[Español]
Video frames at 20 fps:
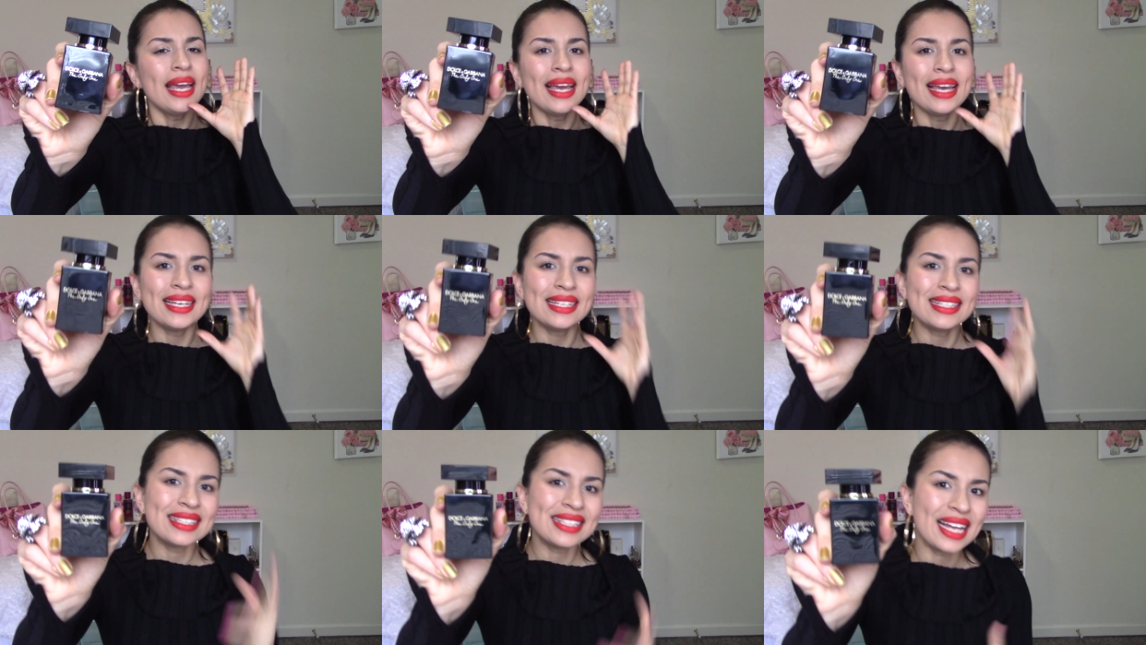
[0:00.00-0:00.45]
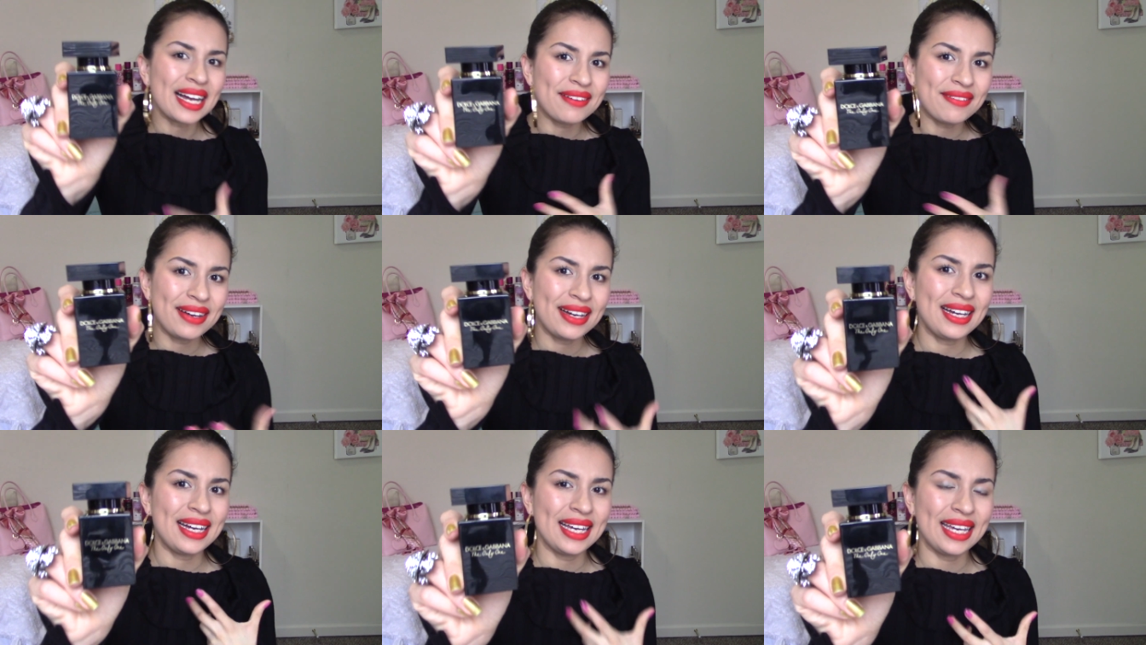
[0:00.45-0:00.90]

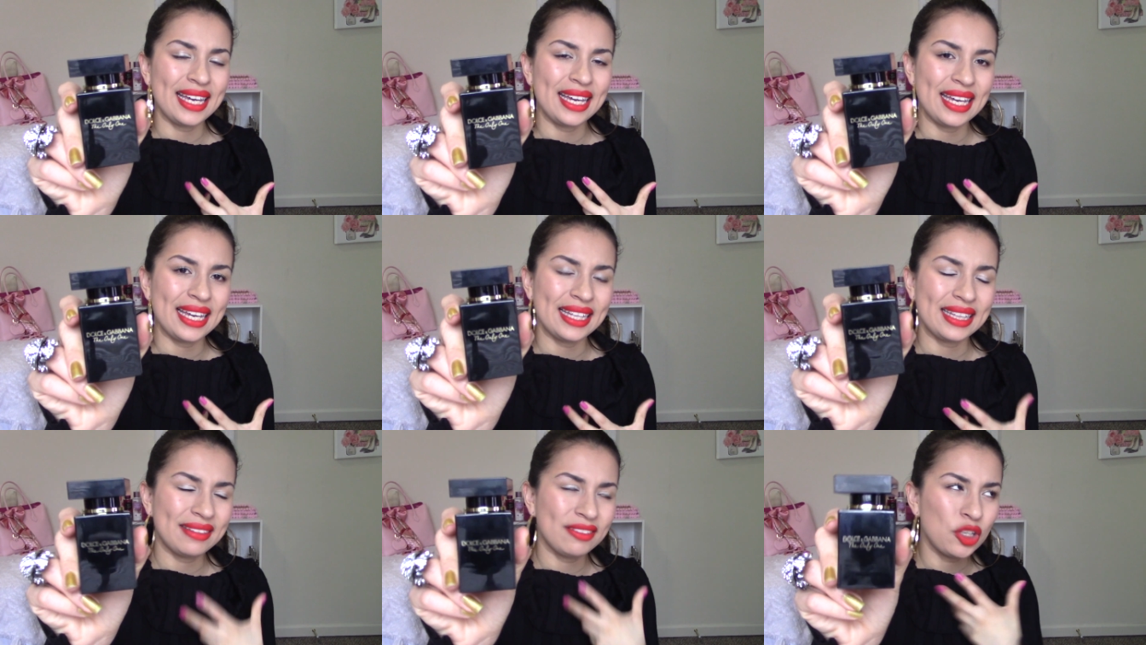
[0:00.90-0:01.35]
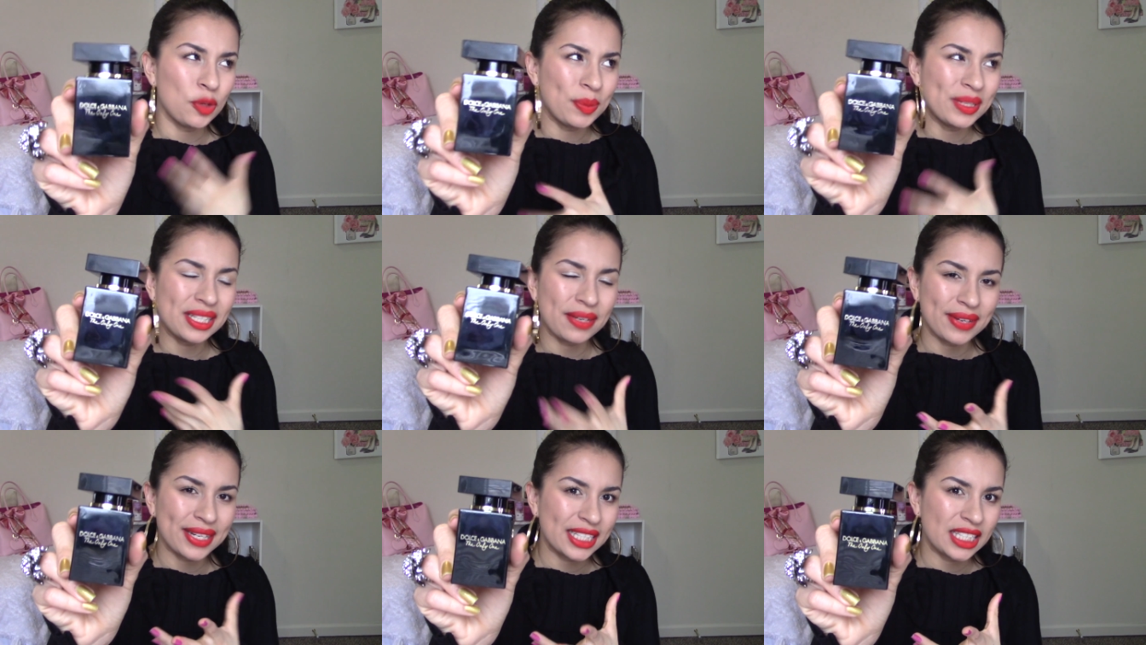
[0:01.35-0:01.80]
estaba, eh, yo
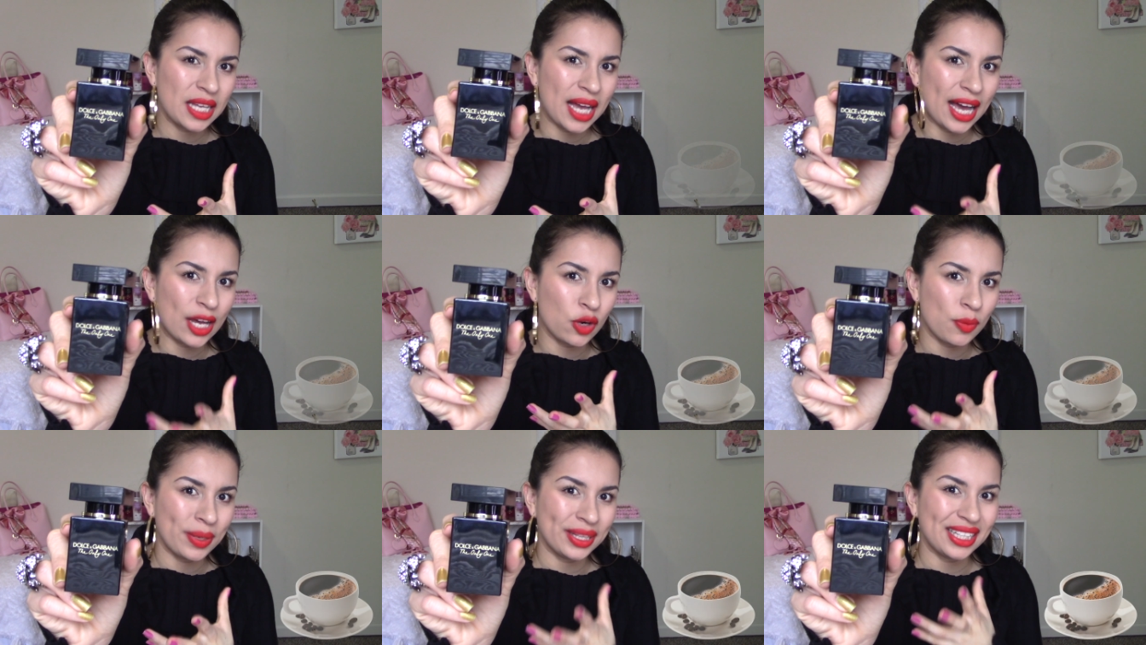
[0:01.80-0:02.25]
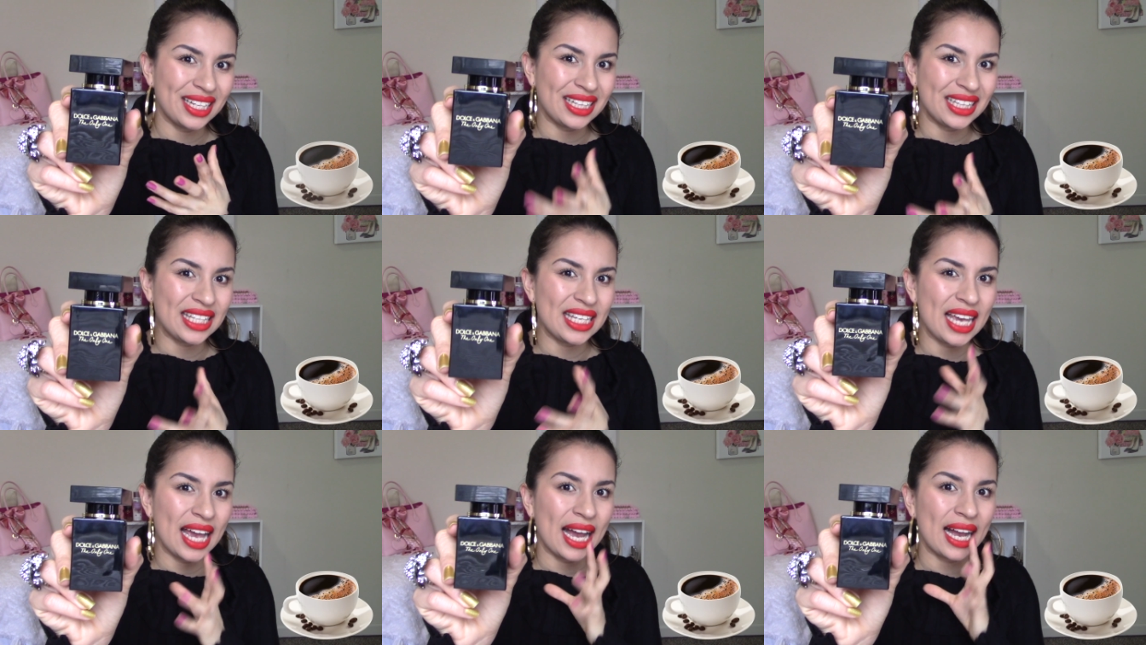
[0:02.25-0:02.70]
pensaba que este aroma
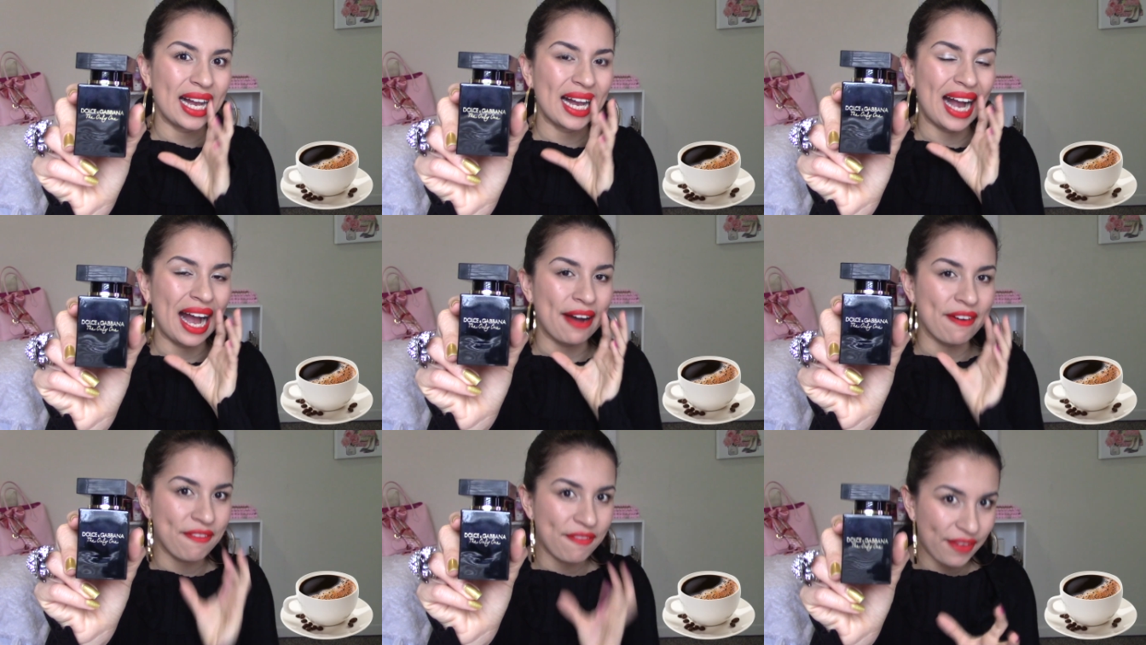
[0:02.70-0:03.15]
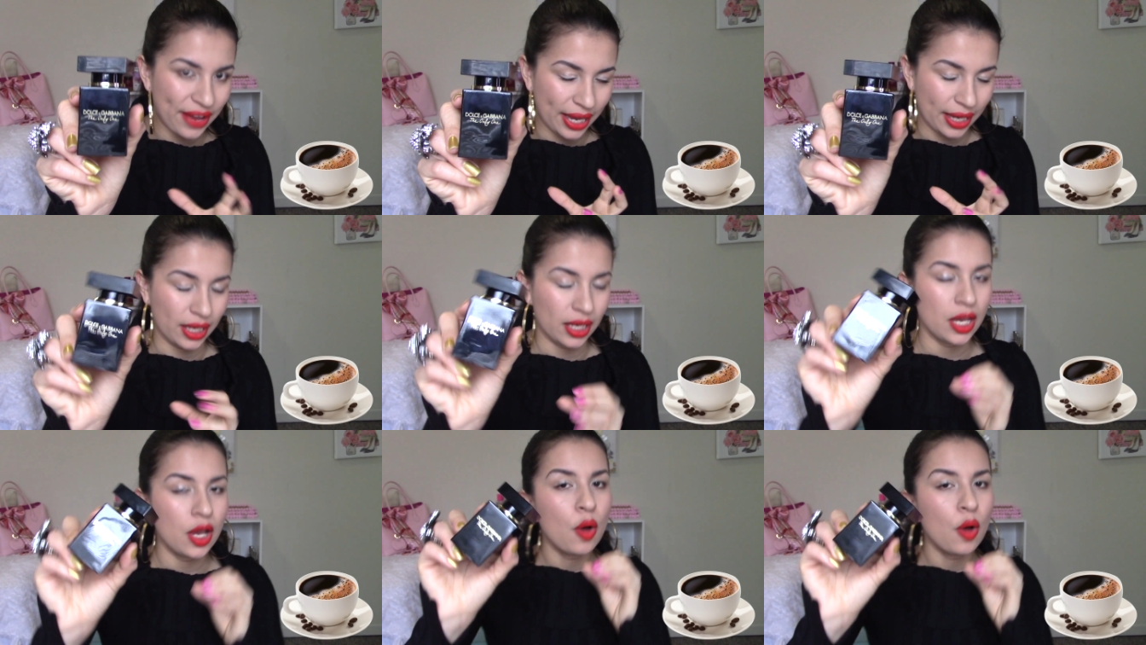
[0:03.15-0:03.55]
tenía café,